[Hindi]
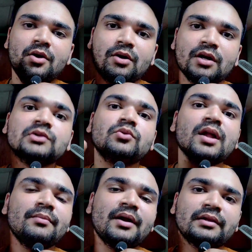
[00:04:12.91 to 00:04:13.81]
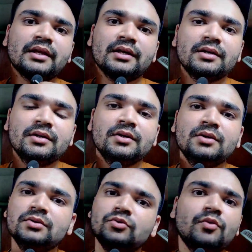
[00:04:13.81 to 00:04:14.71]
और हथौड़ा मारता
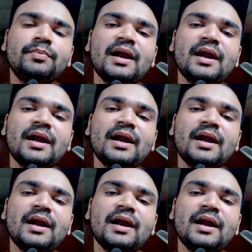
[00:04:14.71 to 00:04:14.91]
है तो वो